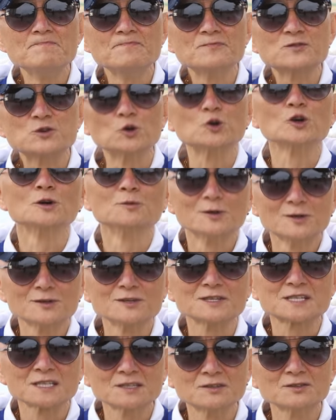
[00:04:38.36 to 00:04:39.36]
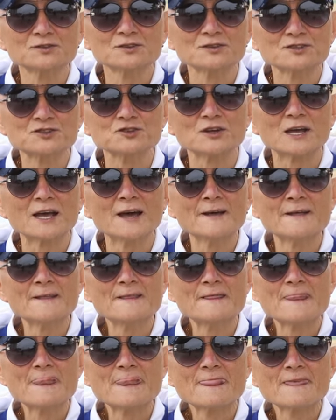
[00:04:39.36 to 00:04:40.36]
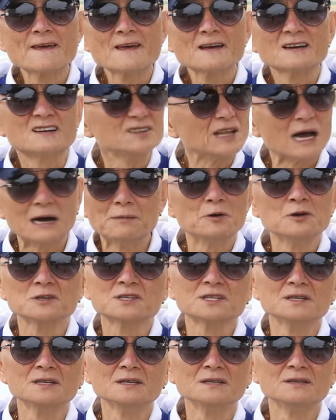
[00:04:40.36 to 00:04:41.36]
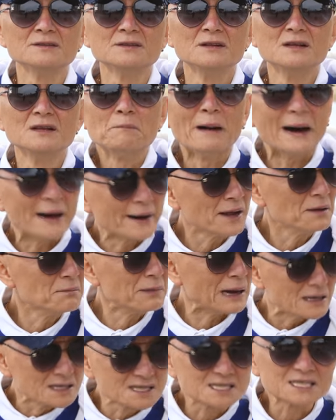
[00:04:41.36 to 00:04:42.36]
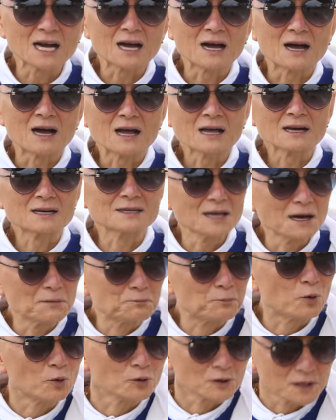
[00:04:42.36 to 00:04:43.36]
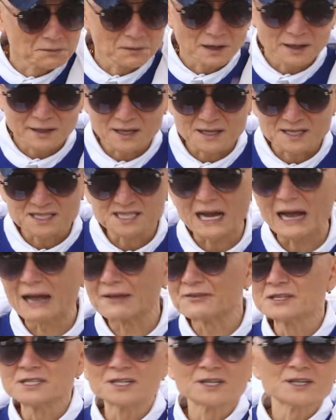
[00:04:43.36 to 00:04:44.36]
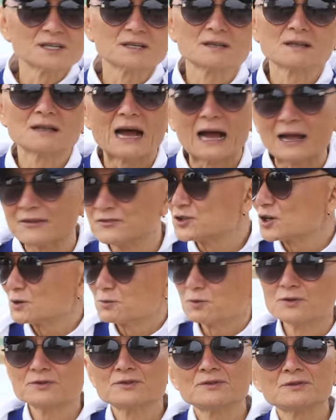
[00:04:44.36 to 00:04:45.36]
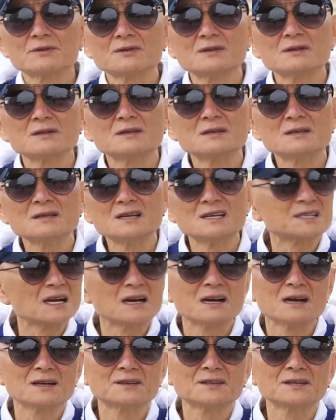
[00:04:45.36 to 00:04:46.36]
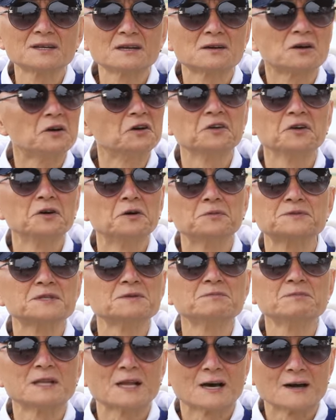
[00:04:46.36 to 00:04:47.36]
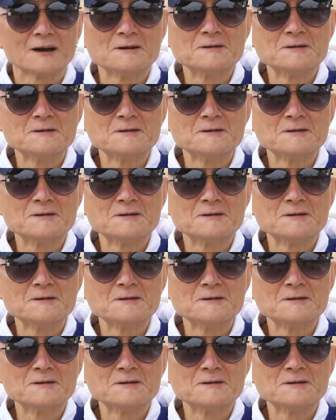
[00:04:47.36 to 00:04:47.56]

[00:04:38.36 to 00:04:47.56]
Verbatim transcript: 조교보는 친구들 중에 그 나머지는 말에 말자 그냥 보기만 했지 앉아 앉아본 예상가들이 거의 없습니다.